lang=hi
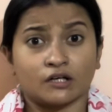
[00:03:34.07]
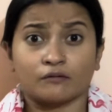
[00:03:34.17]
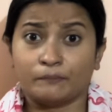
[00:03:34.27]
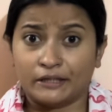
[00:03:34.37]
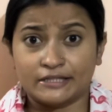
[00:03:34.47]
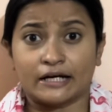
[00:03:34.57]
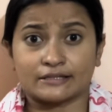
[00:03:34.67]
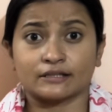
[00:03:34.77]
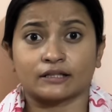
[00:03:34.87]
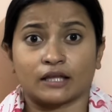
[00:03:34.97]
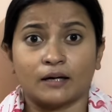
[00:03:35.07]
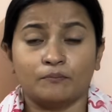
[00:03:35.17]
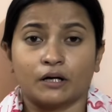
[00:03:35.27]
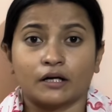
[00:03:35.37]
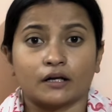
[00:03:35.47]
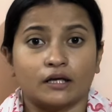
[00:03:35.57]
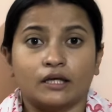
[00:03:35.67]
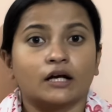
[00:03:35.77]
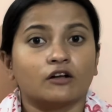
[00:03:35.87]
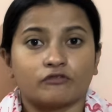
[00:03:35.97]
तक भी जा सकता है बट
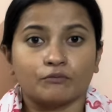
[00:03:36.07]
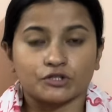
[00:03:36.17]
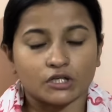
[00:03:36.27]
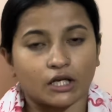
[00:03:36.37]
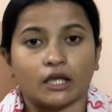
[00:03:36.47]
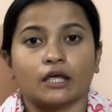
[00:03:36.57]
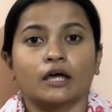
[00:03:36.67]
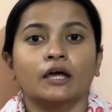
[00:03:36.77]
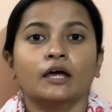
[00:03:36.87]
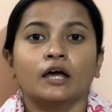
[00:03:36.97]
ये कंफर्मेशन नहीं है